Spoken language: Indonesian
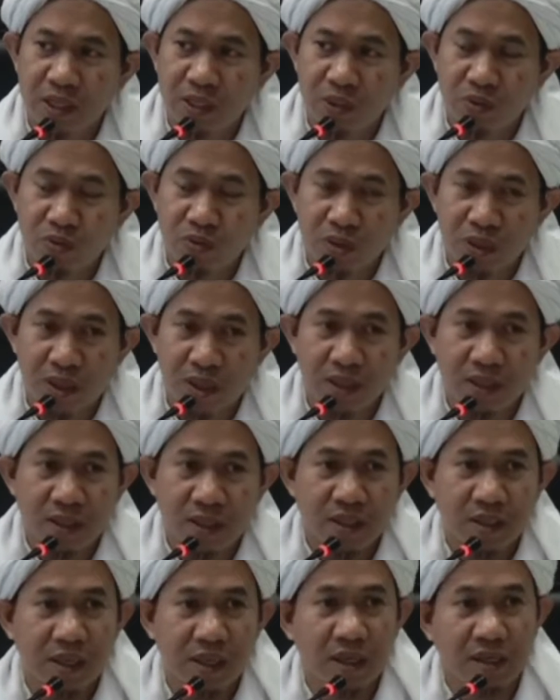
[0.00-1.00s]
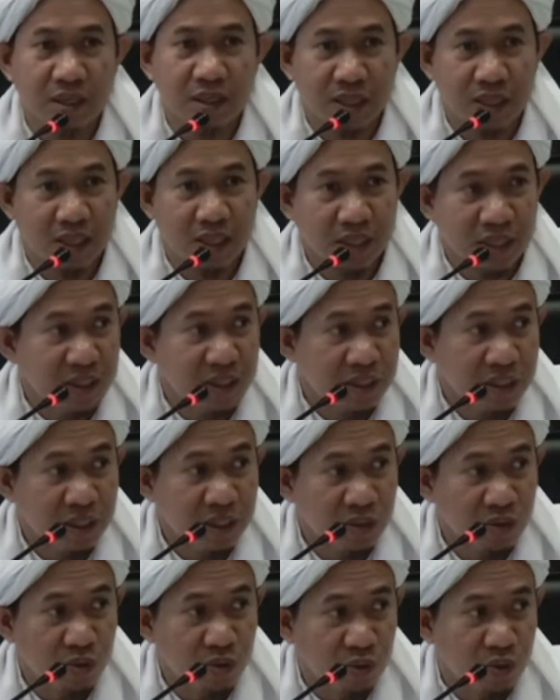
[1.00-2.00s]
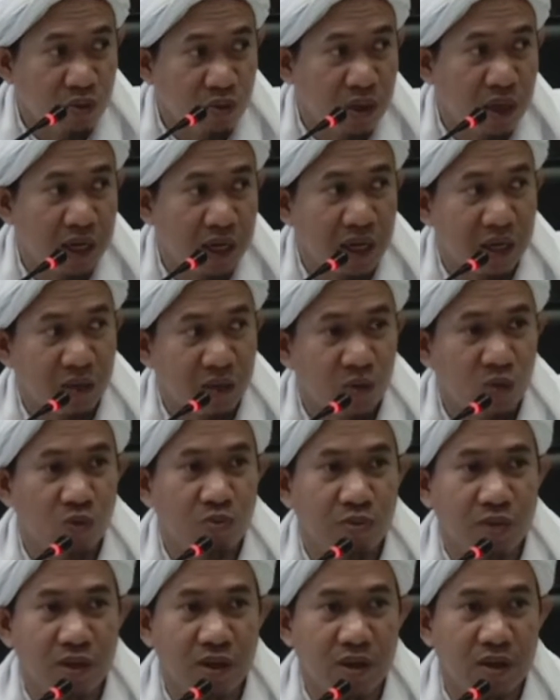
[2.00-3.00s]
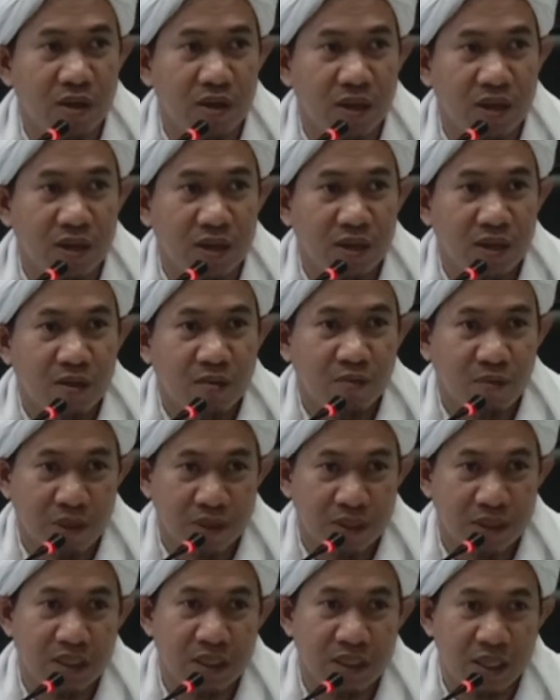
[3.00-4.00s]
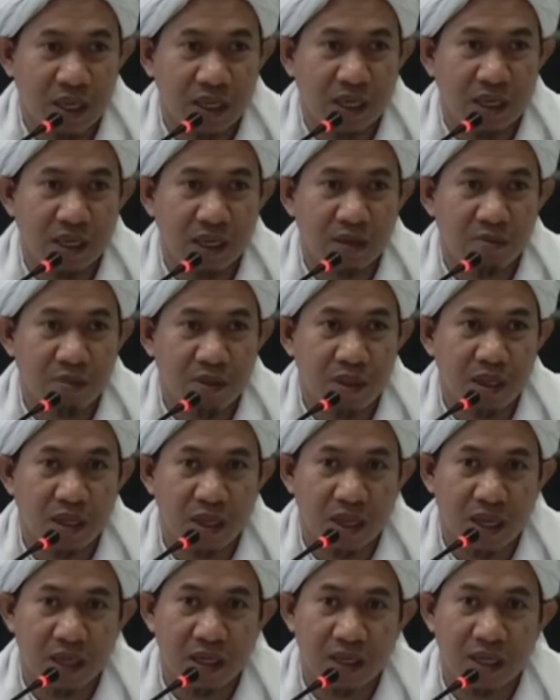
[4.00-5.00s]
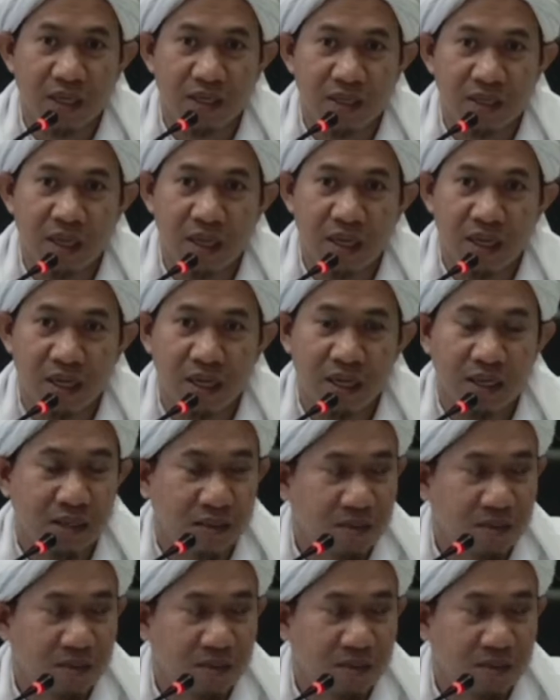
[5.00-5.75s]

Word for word: di dunia. Nanti ditunggu akan hukuman Allah. Pasti ada yang benar, ada yang salah